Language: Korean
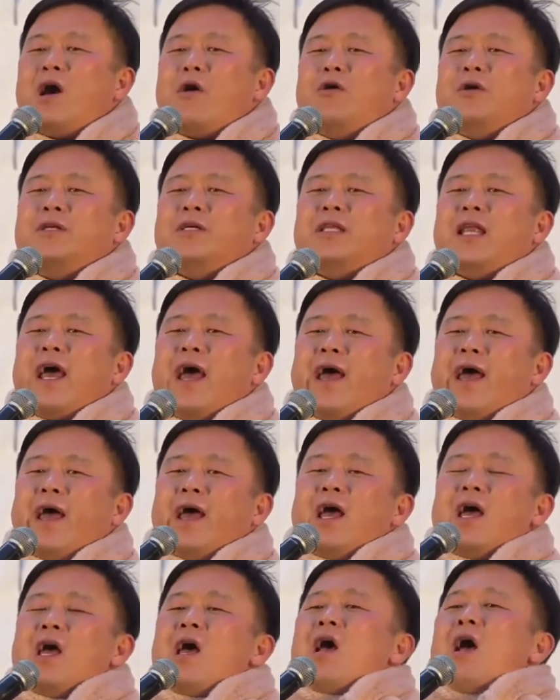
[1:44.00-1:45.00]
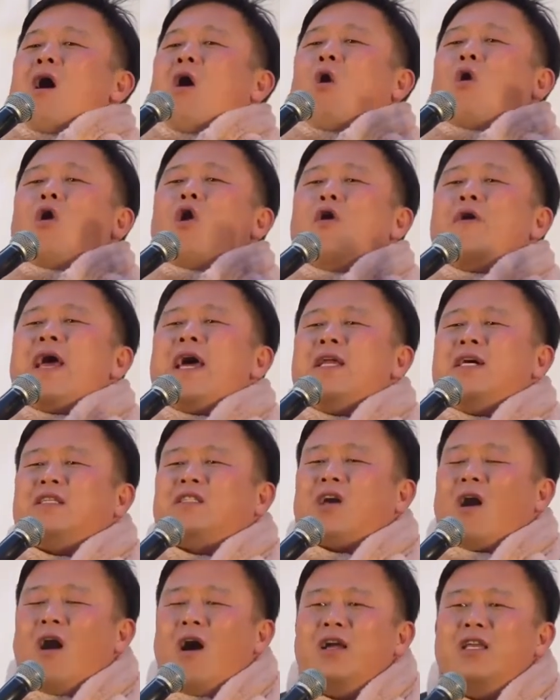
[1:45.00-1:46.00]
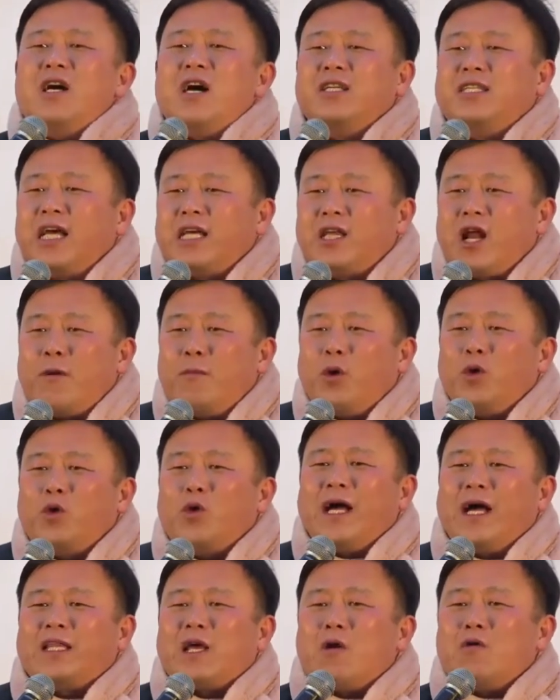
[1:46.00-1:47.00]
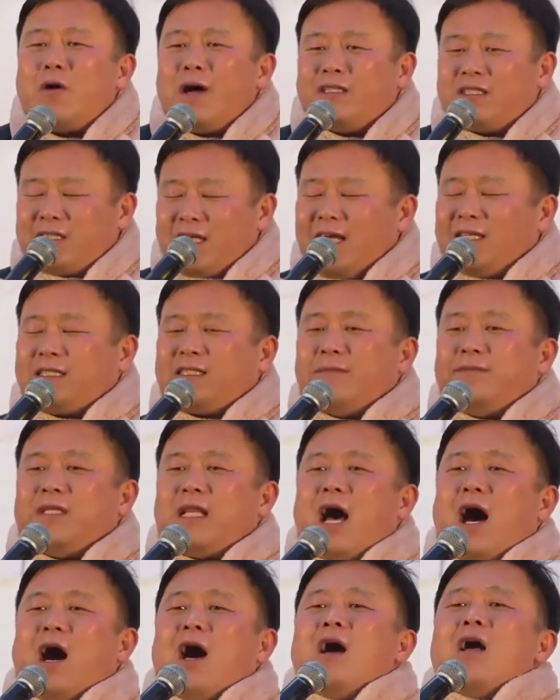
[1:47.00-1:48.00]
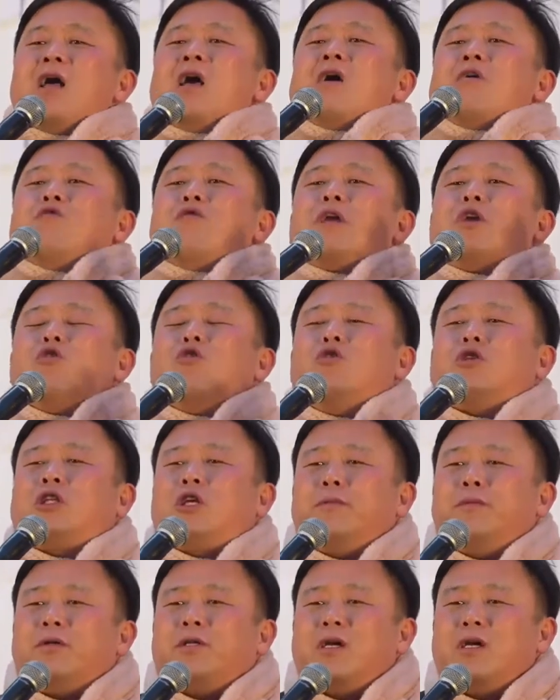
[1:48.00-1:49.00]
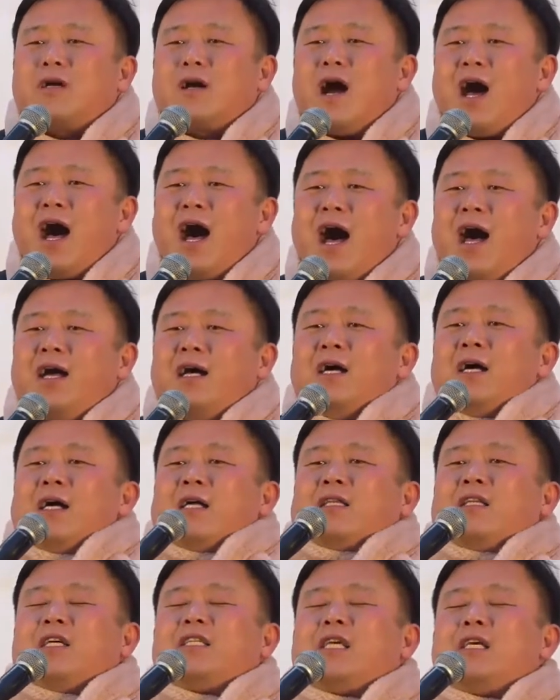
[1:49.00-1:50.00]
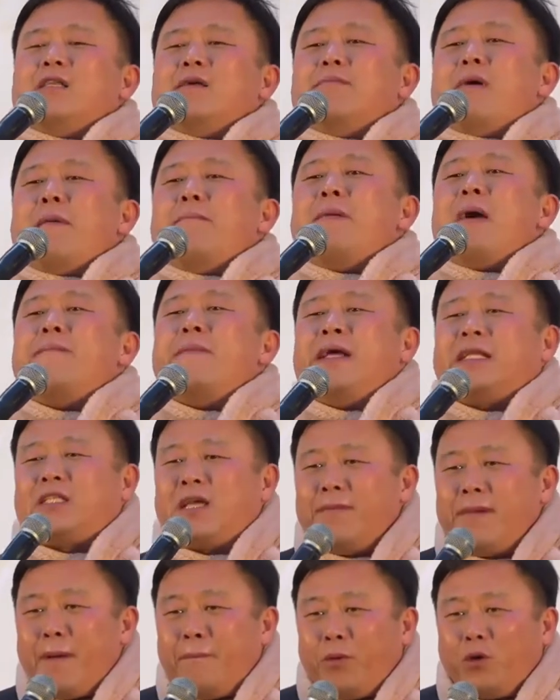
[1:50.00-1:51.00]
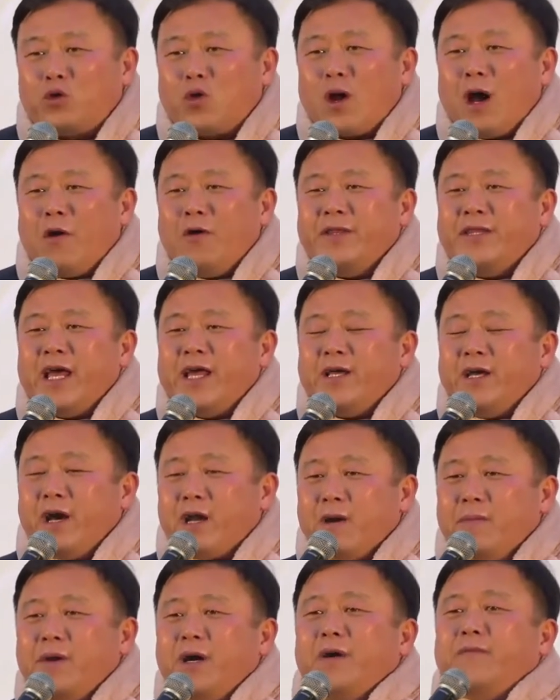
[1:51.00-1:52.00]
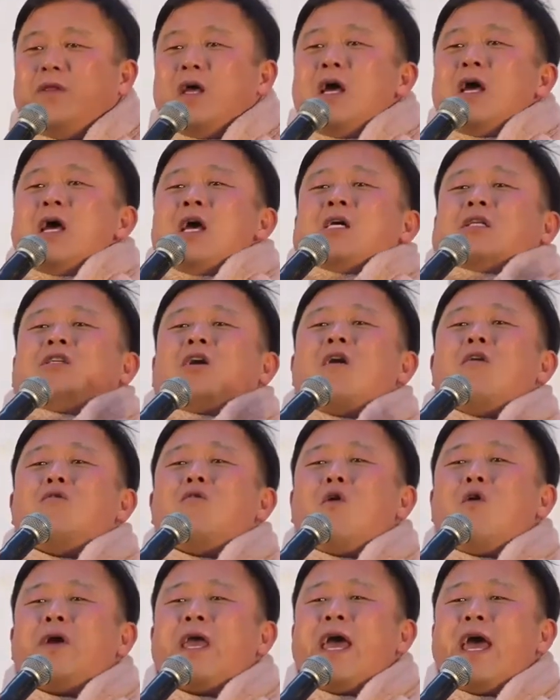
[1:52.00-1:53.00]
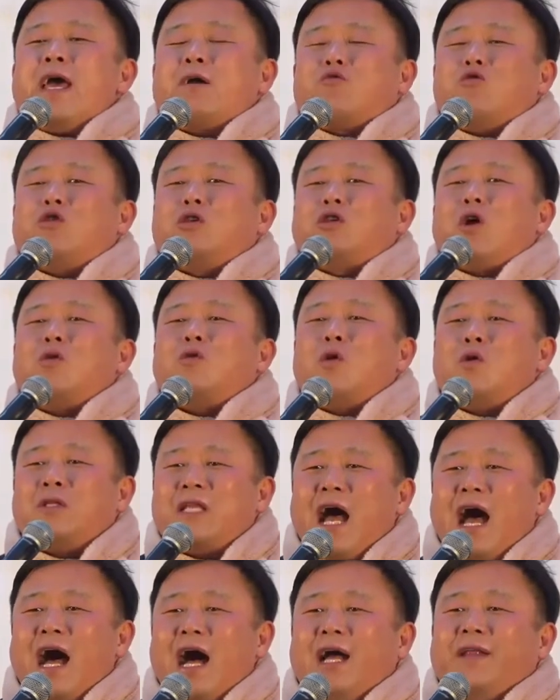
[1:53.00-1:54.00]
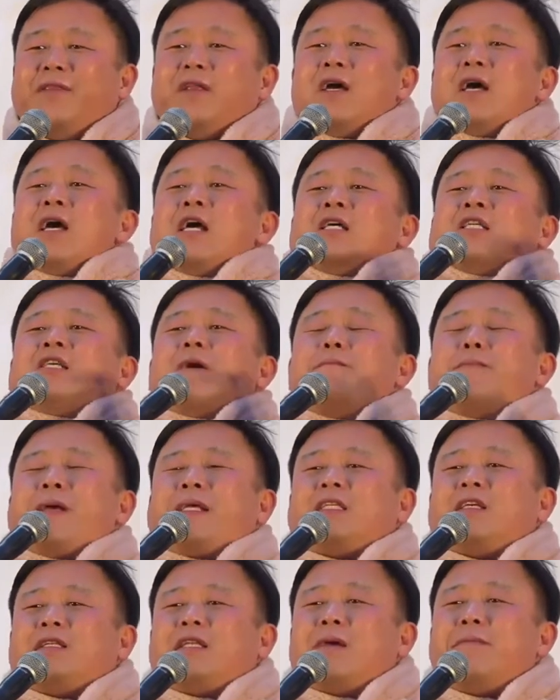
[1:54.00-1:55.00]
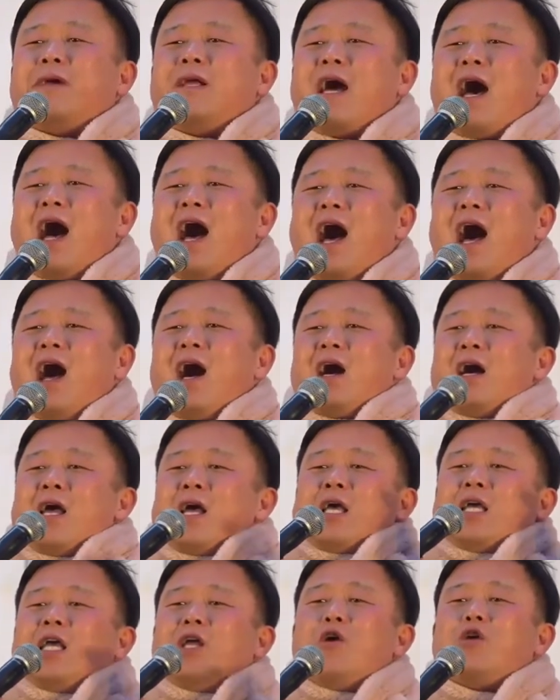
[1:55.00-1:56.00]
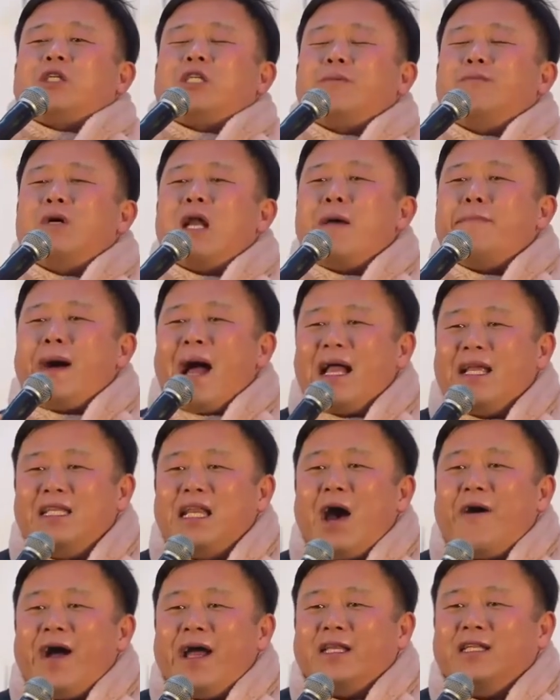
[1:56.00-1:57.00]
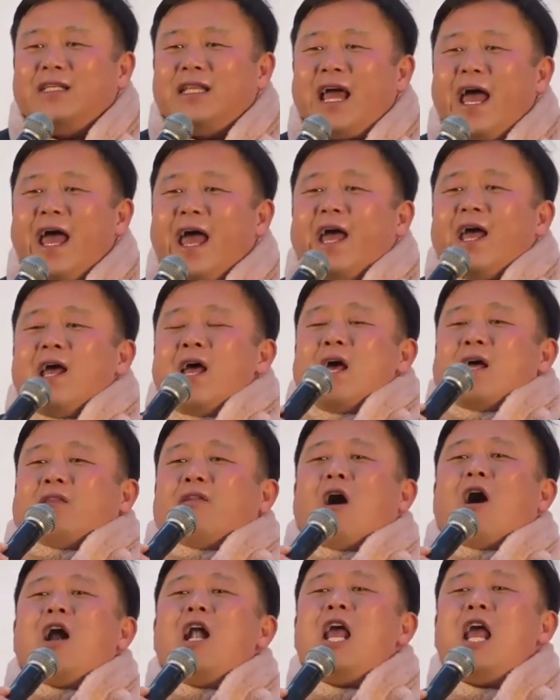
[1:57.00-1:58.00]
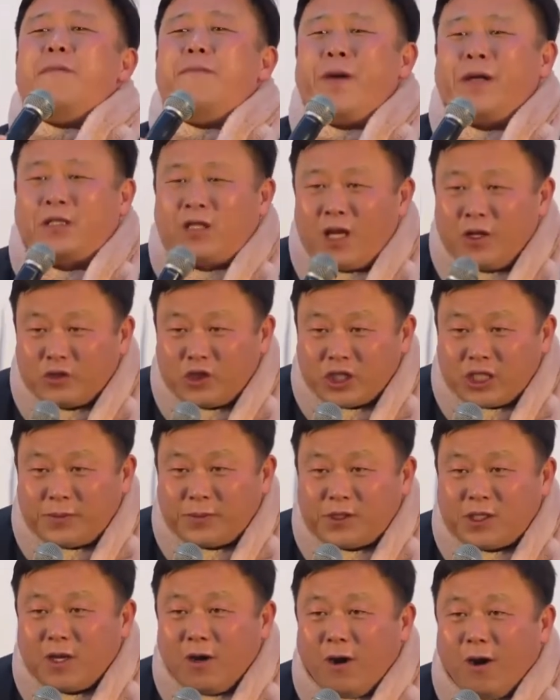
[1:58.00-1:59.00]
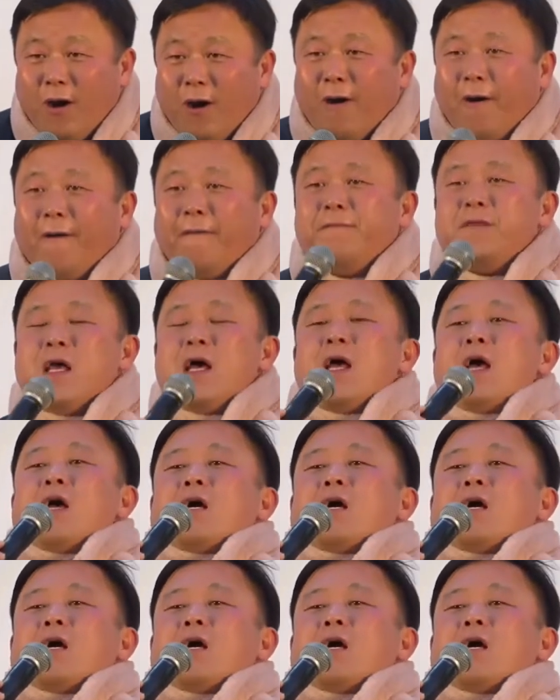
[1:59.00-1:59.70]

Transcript: 많이 되고 있는데, 언론에는 전혀 제대로 보도가 되고 있지 않습니다. 우리 유튜브들과 뜻 있는 몇몇 매체만 보도하고 있는데, 여러분, 천공의 국정농단 스픽스티비나 일요신문에 많이 나와 있는데 널리 퍼뜨려 주십시오.